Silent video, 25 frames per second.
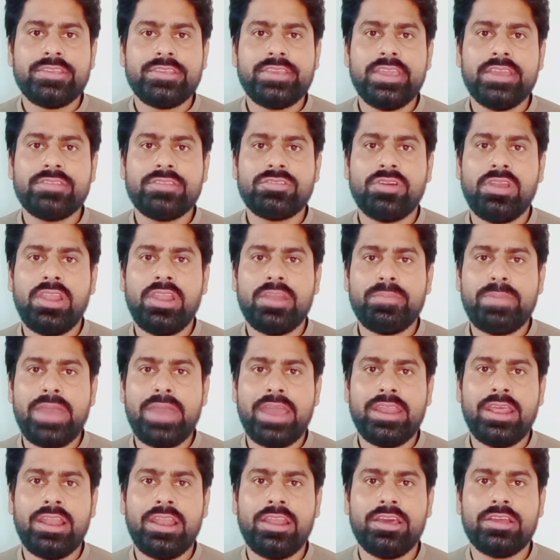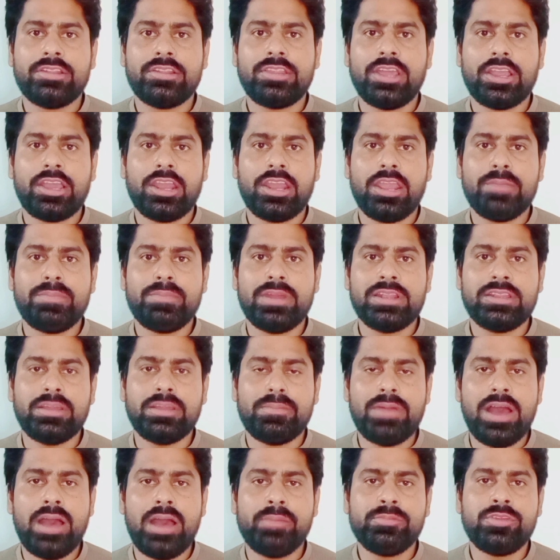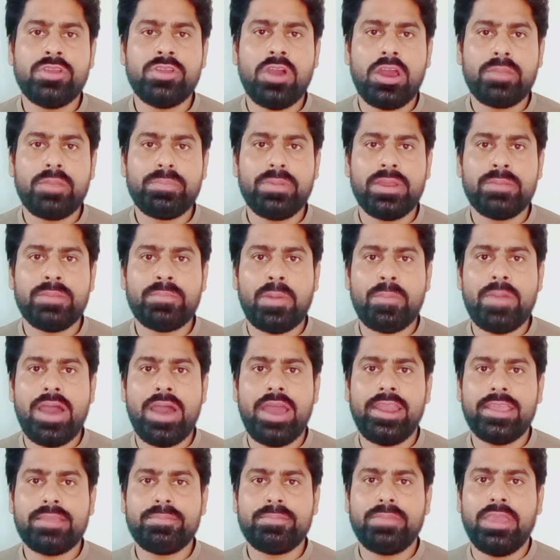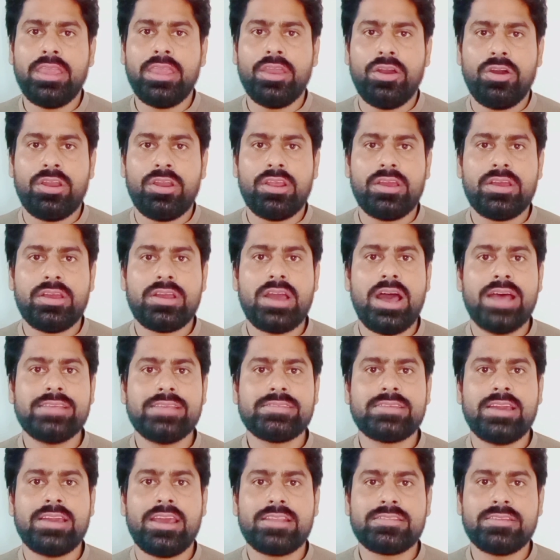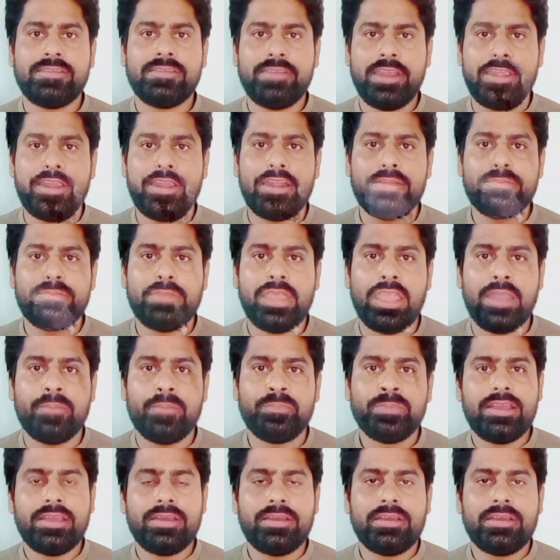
ये सोलर पैनल तकरीबन तमाम यूरोपियन ममालिक में और ख़ासकर स्वीडन में